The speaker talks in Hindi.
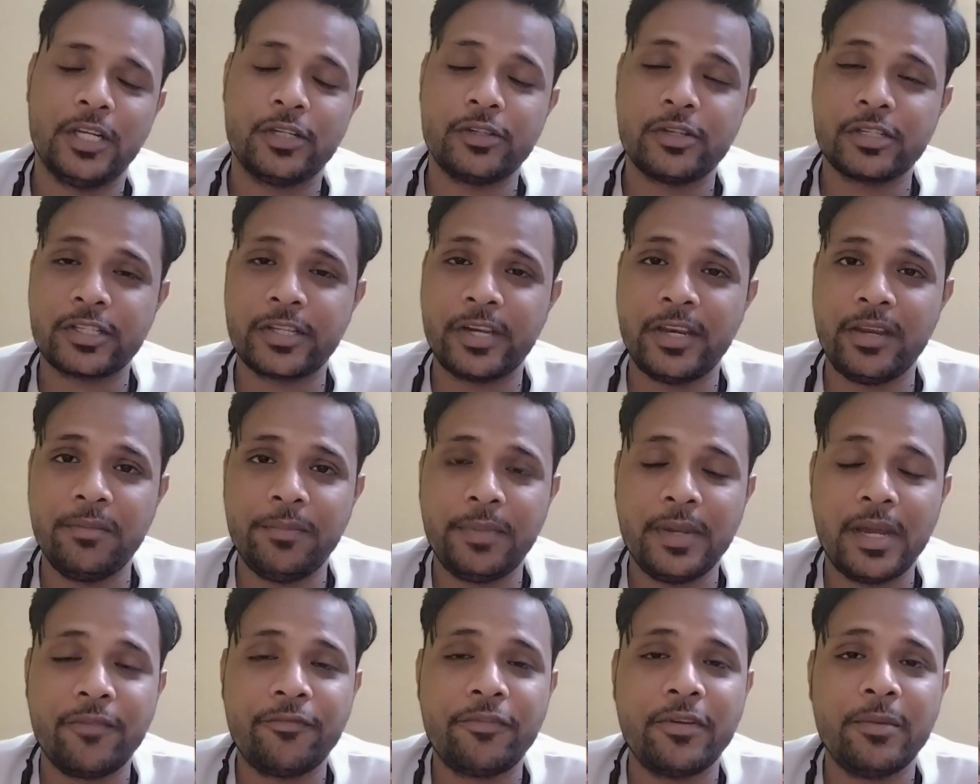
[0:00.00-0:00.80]
ये जो स्क्रीन
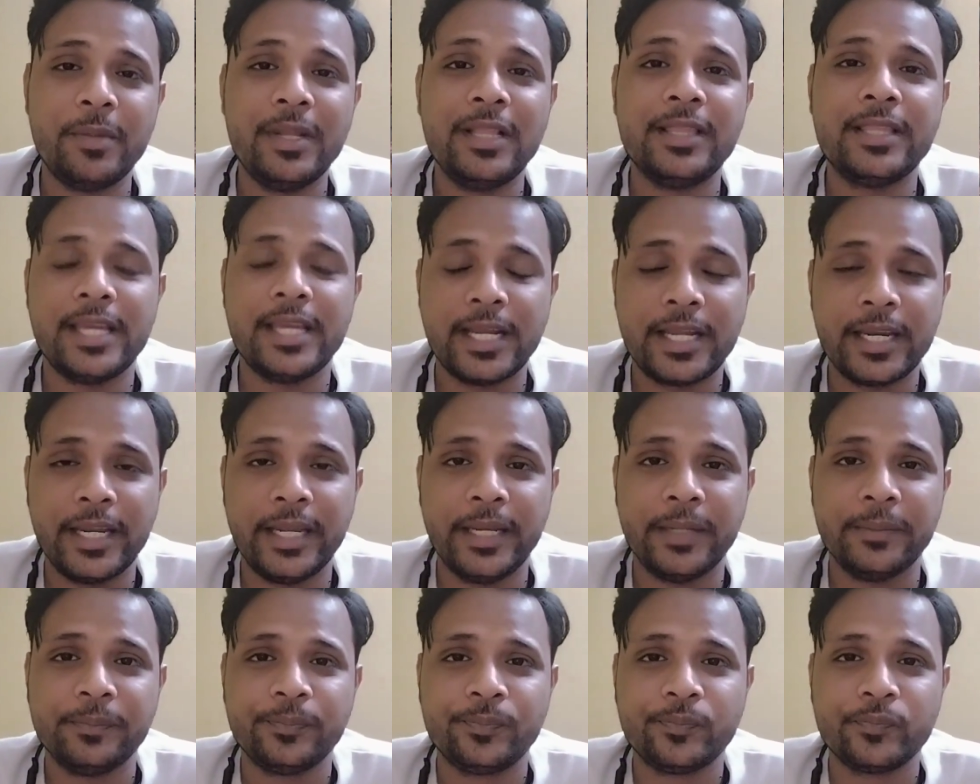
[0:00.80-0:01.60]
पे आप फीमेल देख
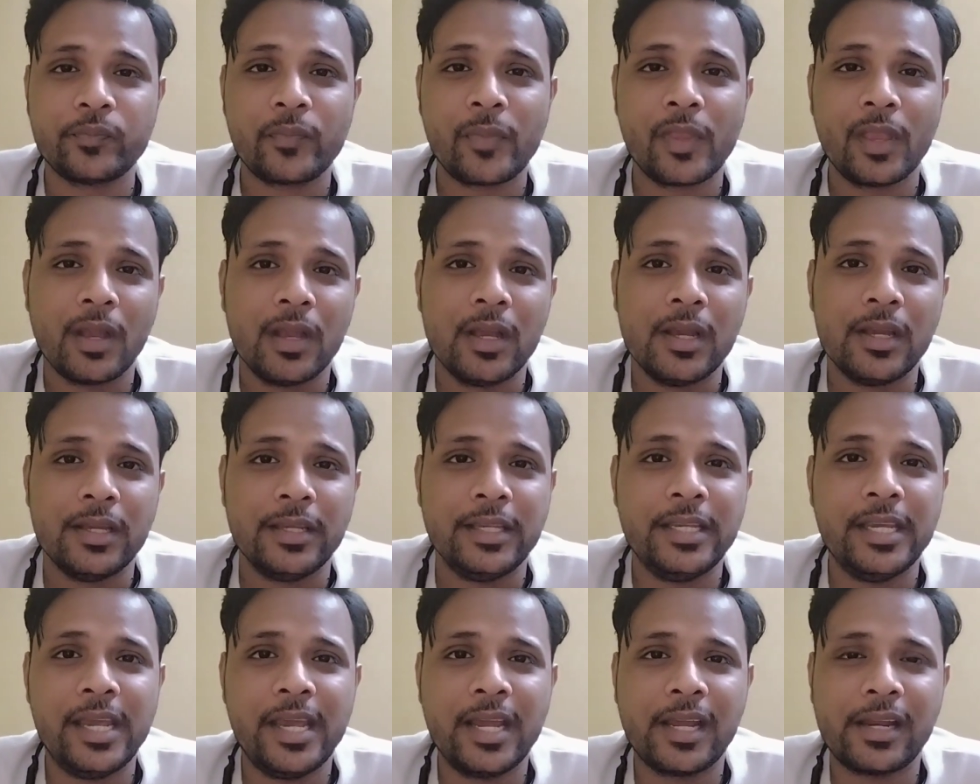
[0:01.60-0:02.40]
रहे हैं
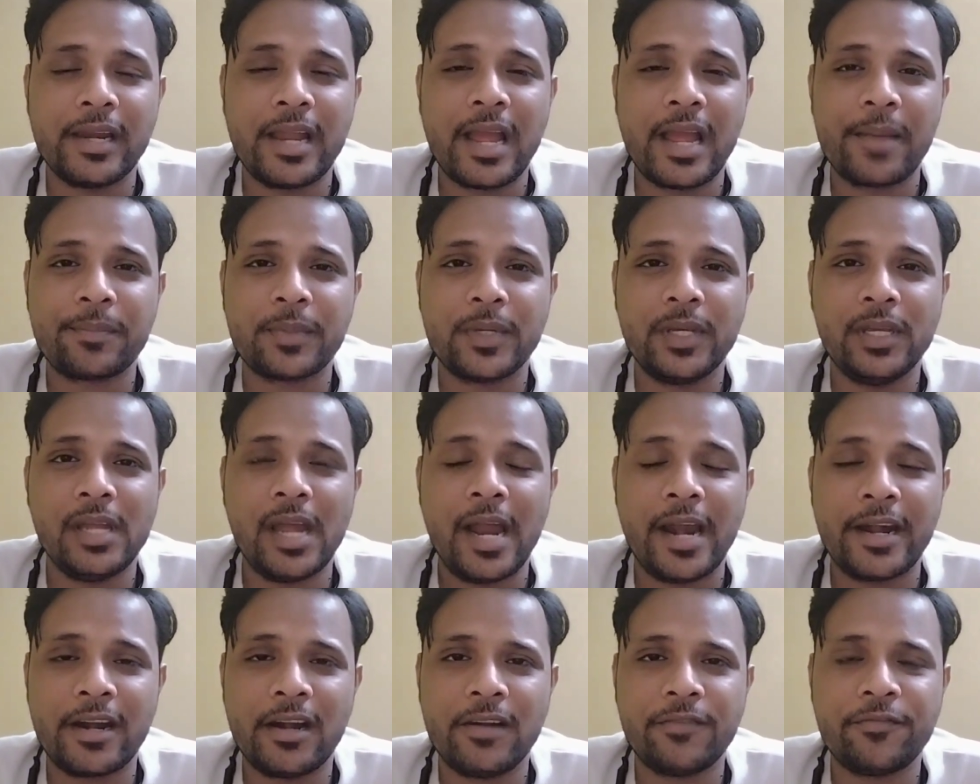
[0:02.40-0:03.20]
ये एक लैब की
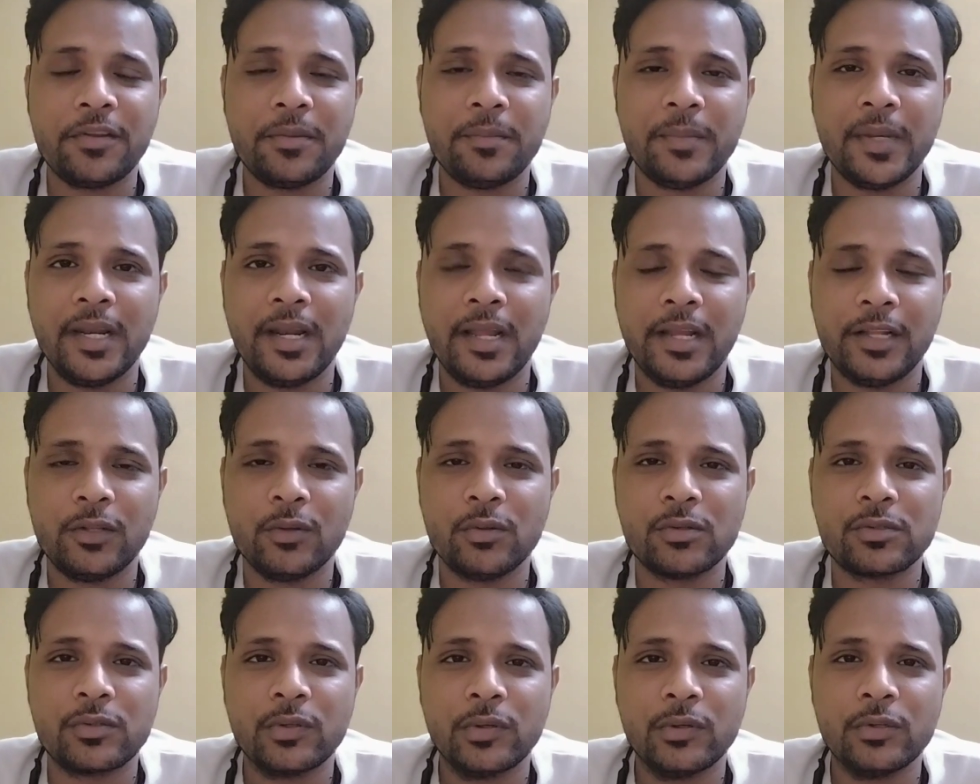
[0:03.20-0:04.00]
एडल्ट फीमेल है
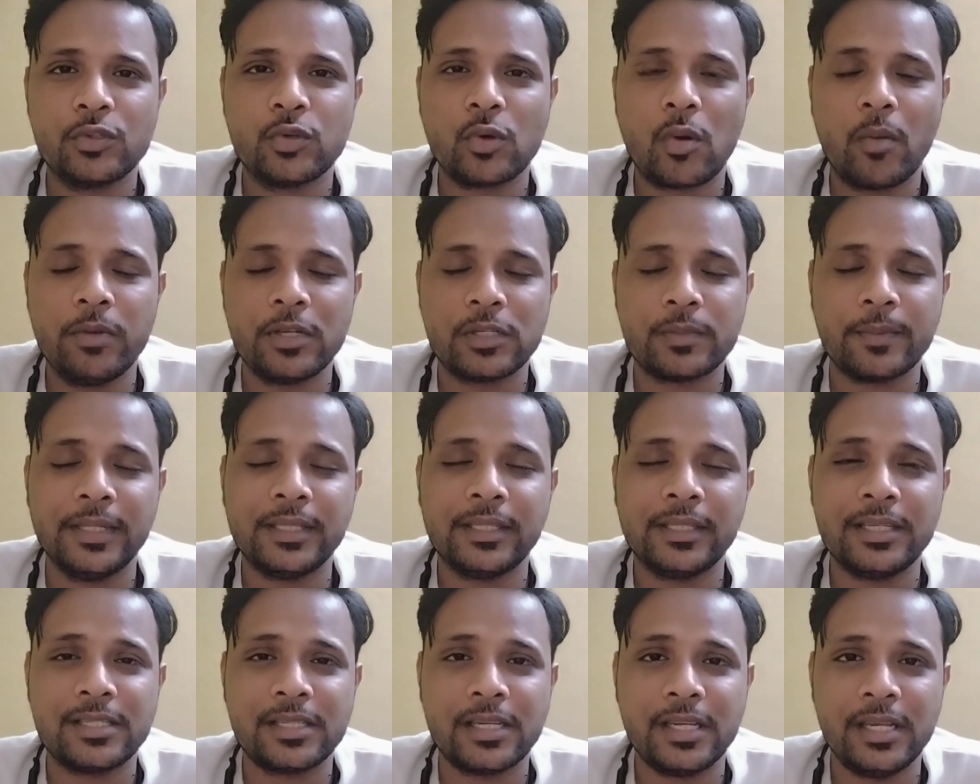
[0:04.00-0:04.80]
दोस्तों चौबीस
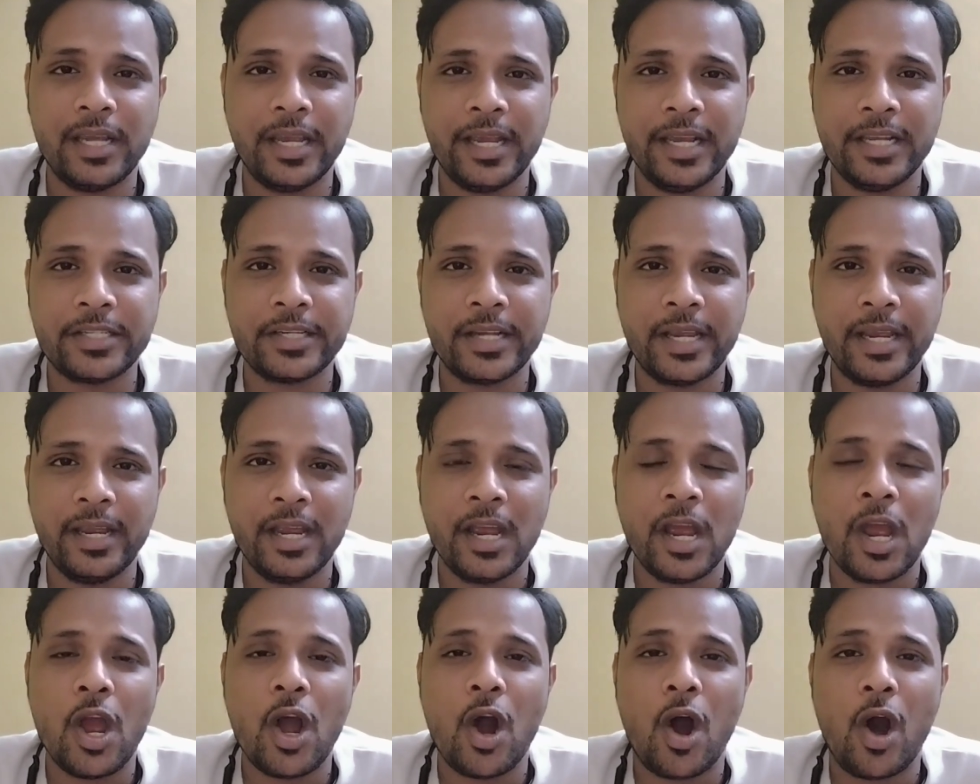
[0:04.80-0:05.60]
मंथ इसकी एज
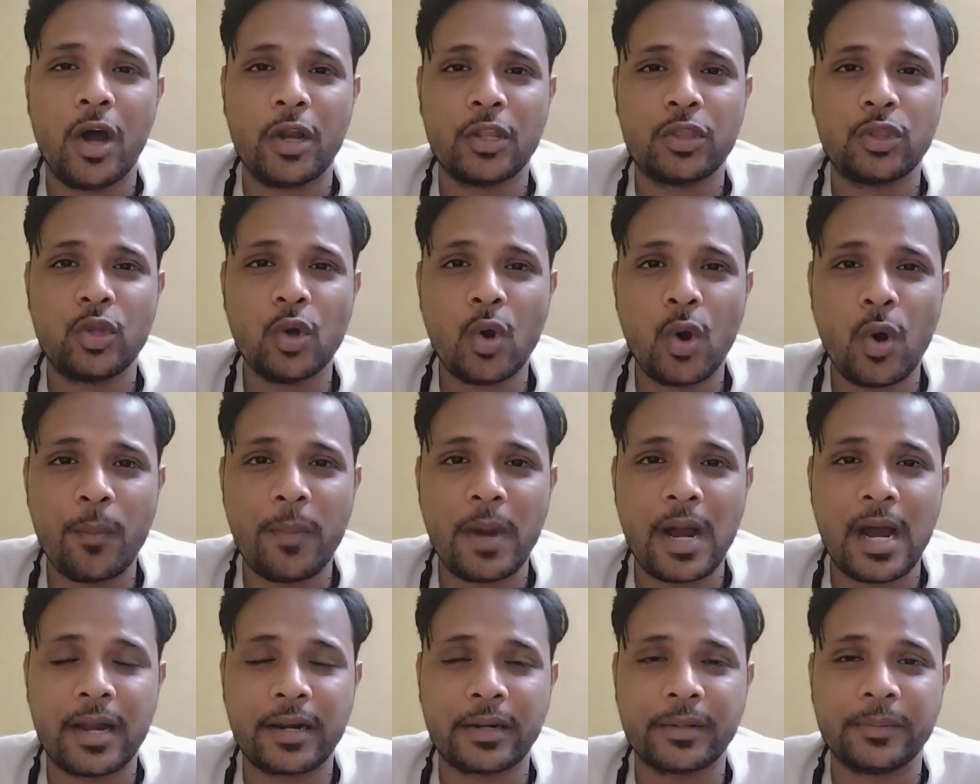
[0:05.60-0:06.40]
है और दो
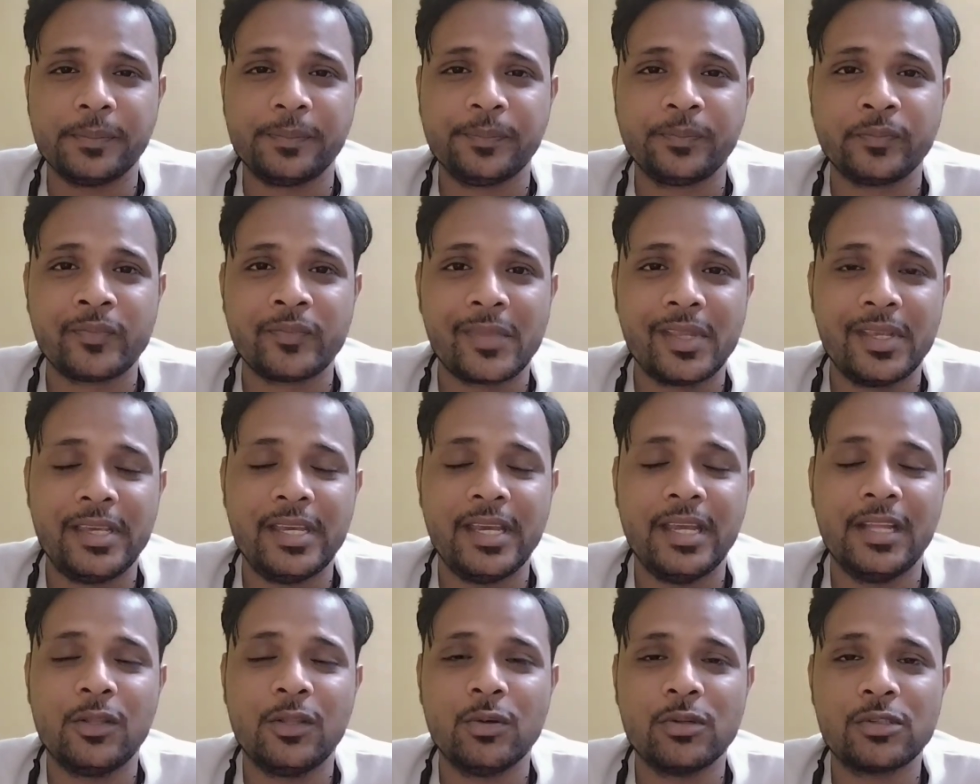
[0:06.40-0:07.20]
बार
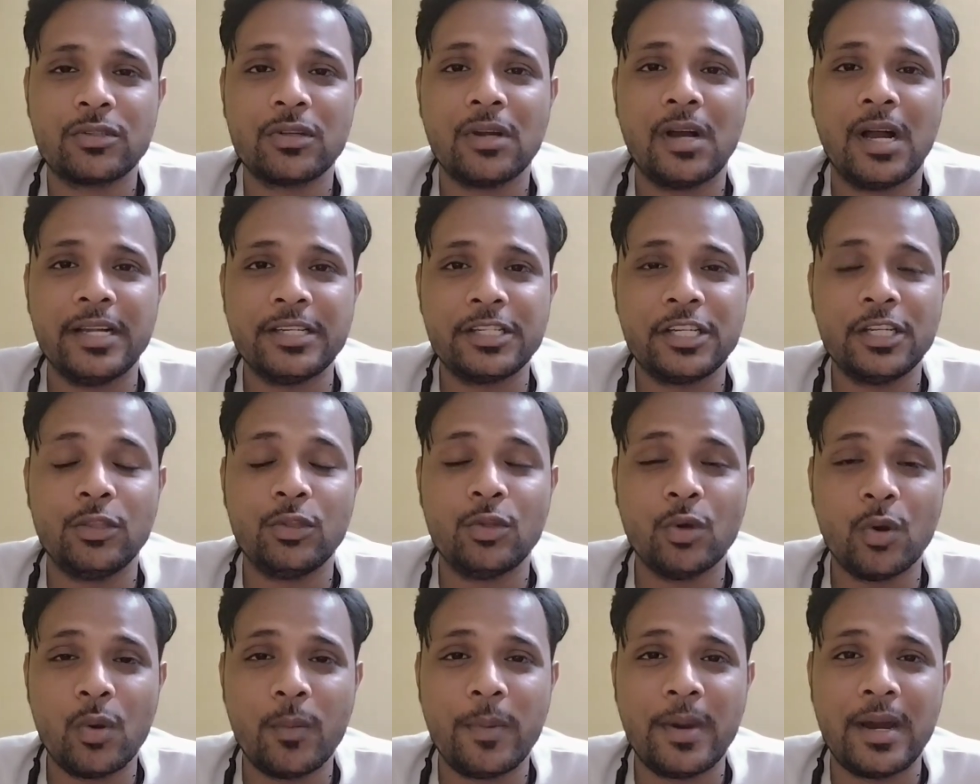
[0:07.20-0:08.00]
ये दोस्तों हाँ जी
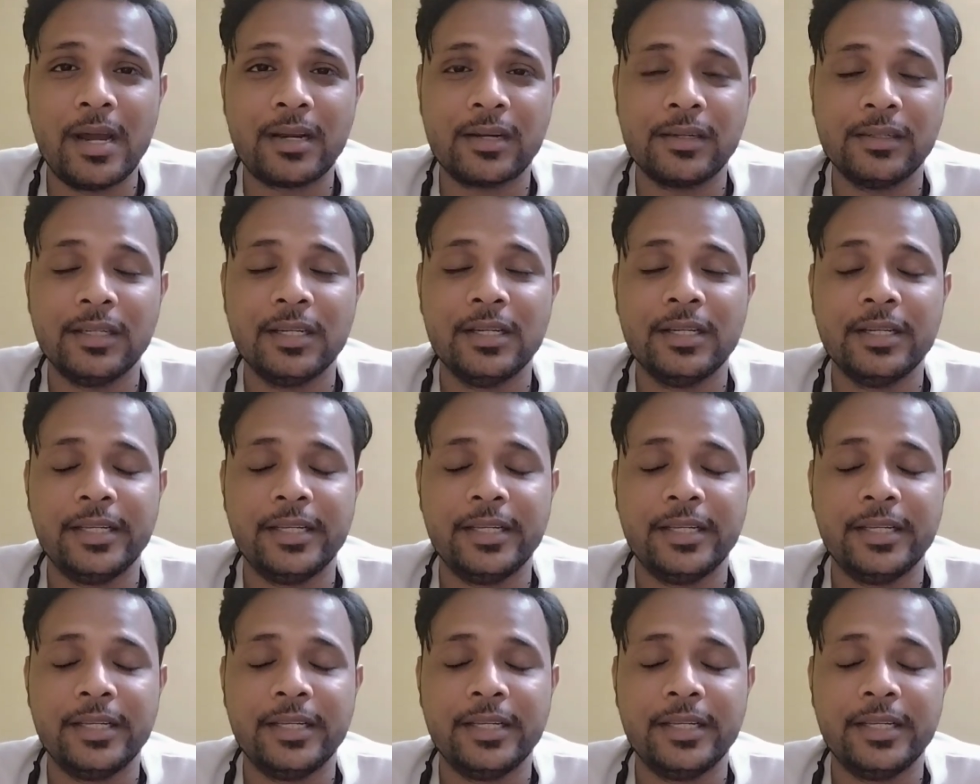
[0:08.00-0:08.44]
दो बार